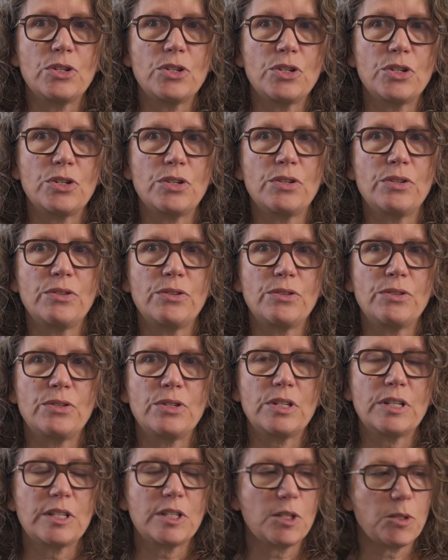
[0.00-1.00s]

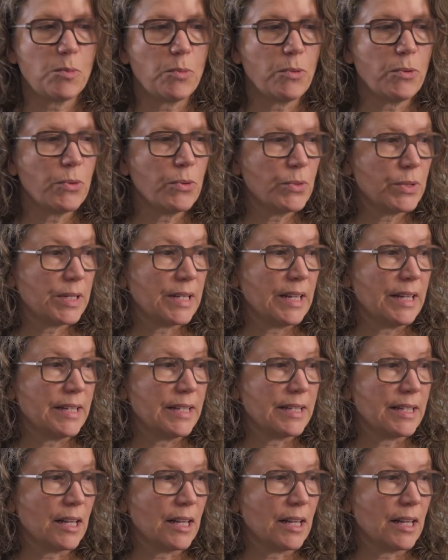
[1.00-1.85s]
j'expose, ça,